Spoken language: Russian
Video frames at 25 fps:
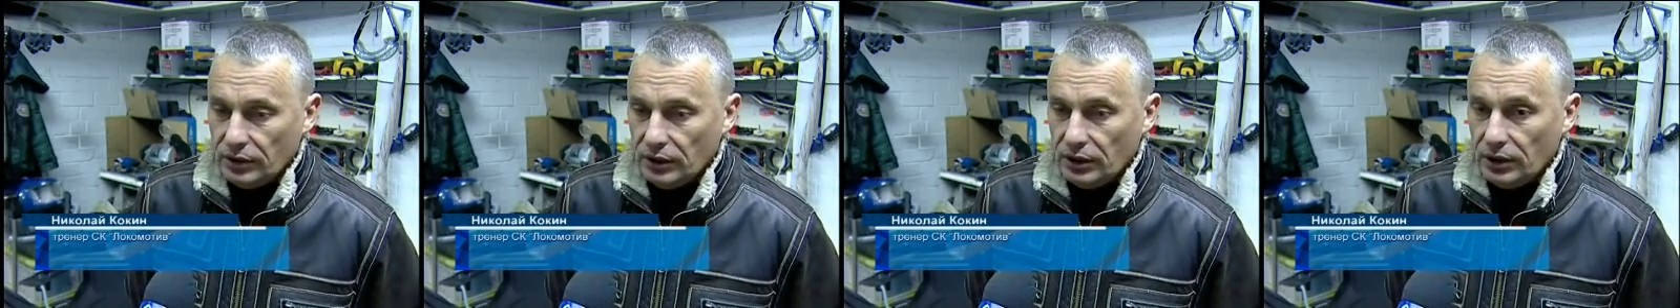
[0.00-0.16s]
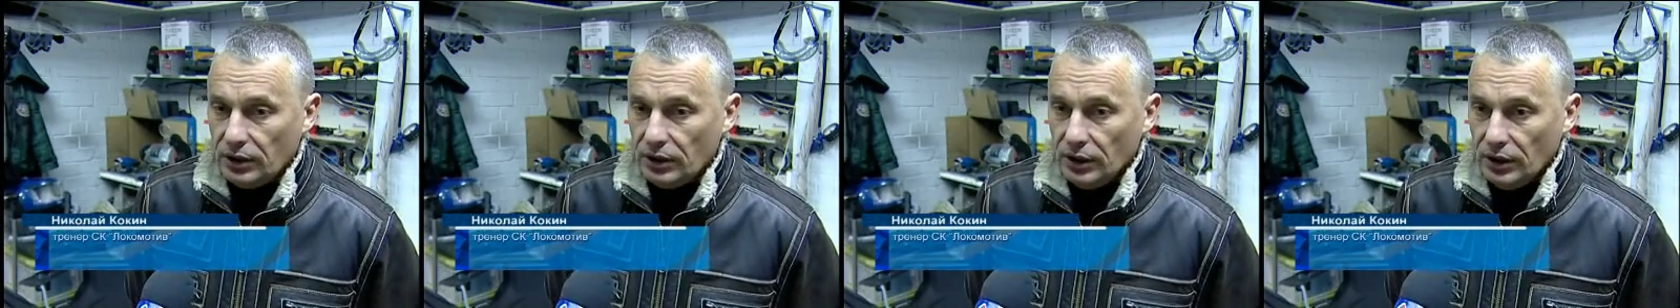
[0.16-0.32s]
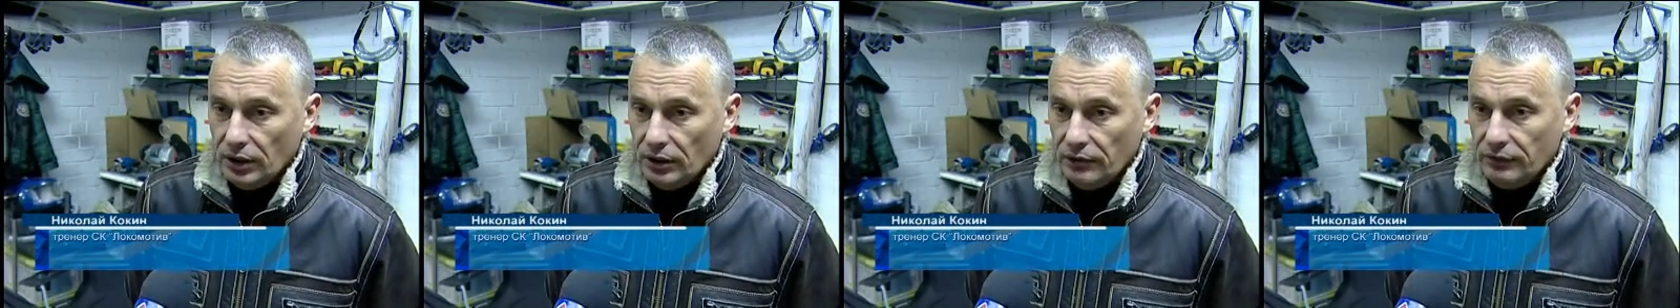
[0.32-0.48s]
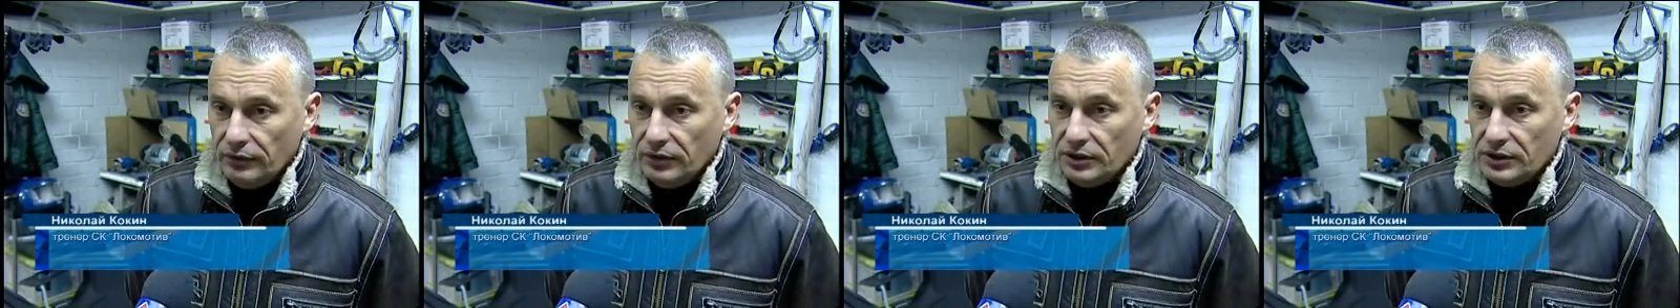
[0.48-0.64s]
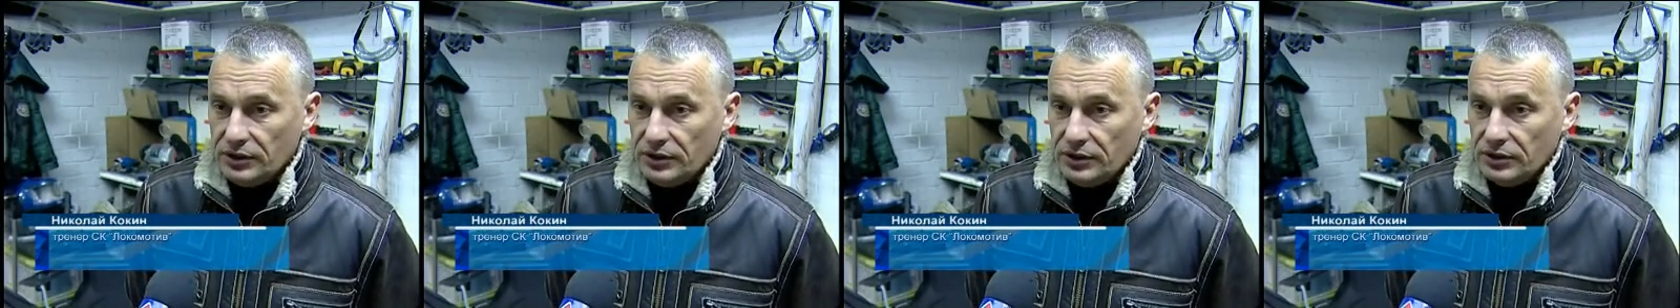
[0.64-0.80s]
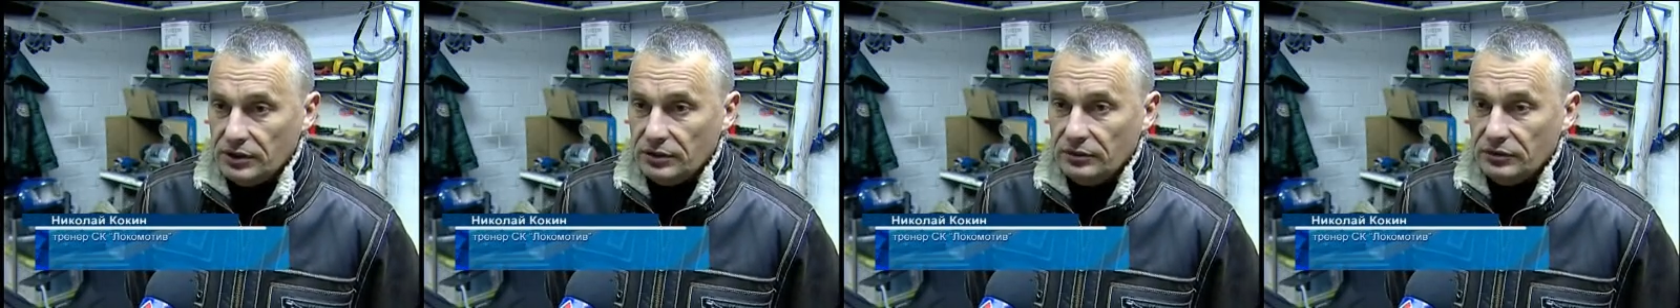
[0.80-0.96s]
а
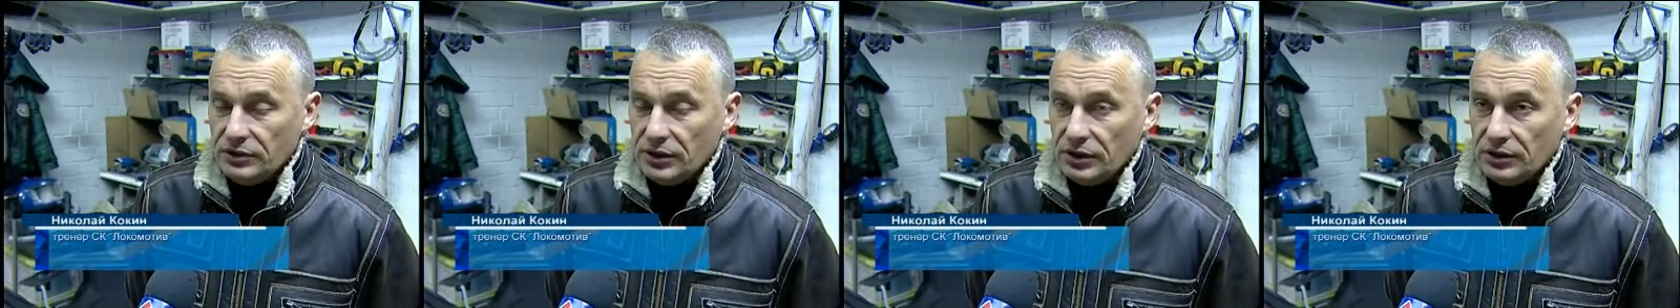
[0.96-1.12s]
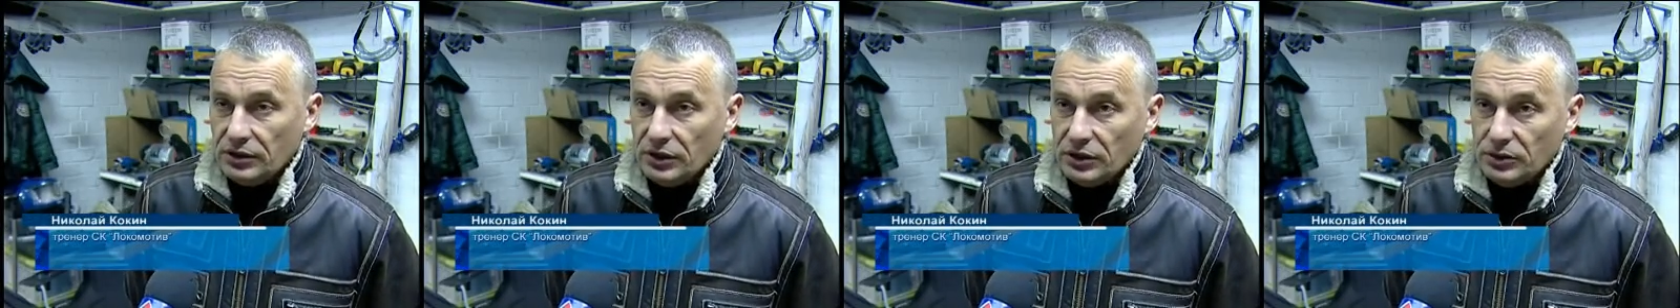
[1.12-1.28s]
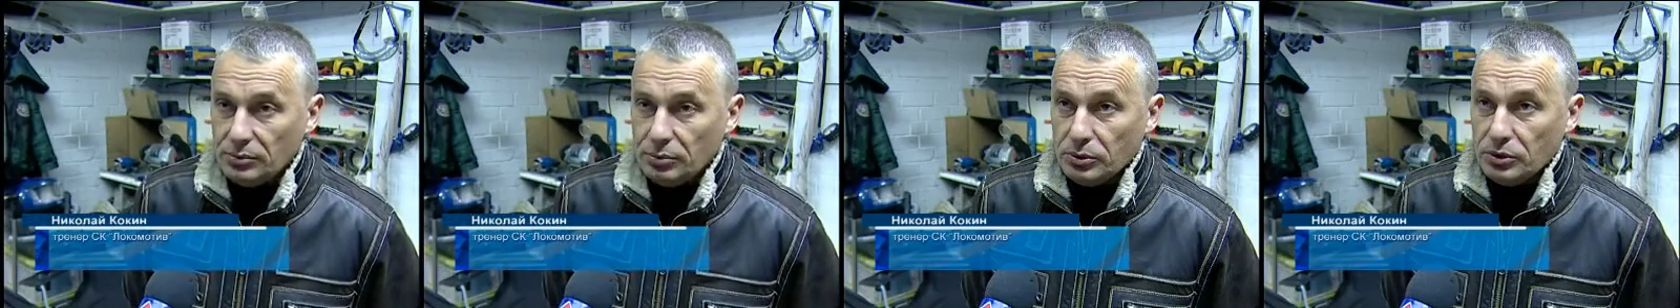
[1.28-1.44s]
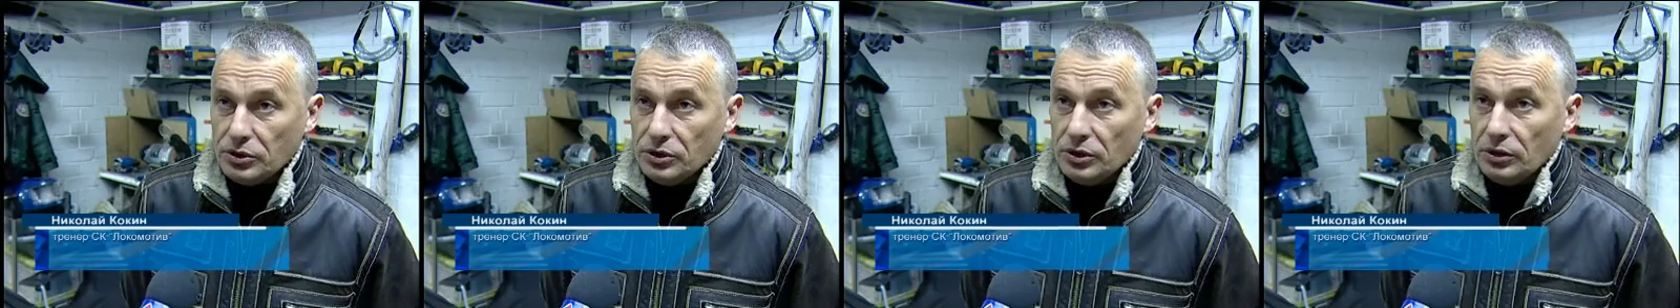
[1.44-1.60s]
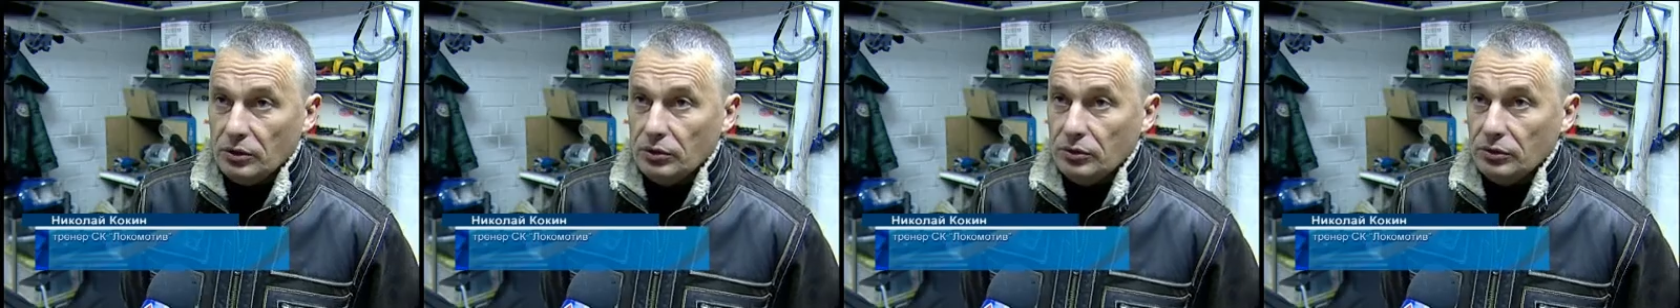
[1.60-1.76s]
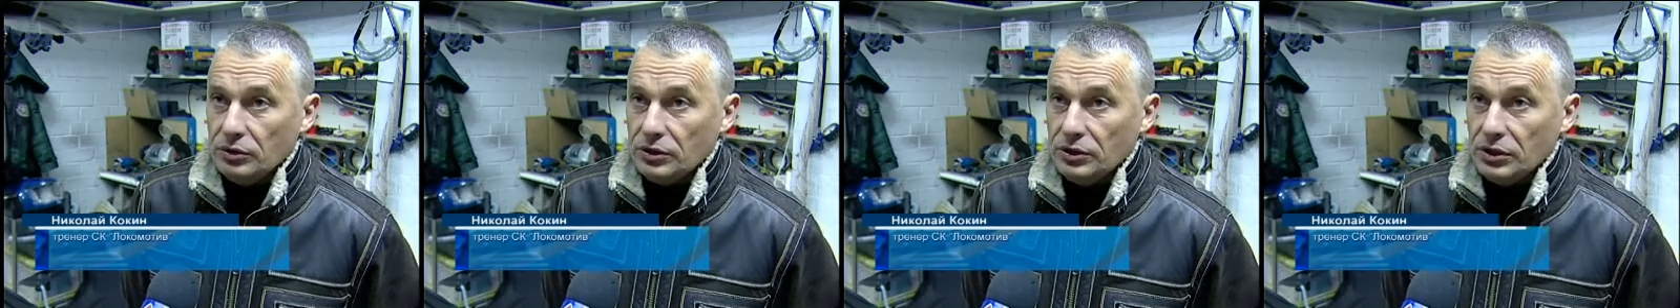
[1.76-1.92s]
весь, если взять наш
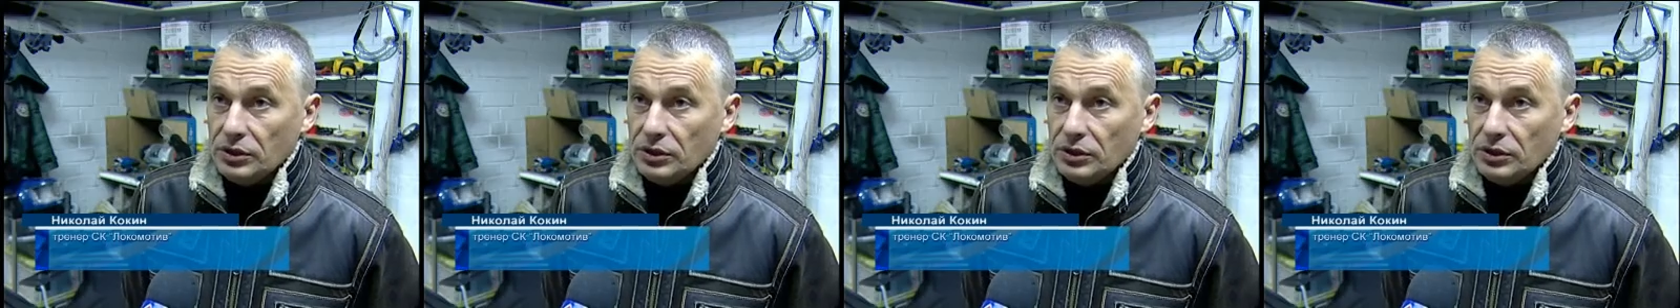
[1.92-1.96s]
прошлогодний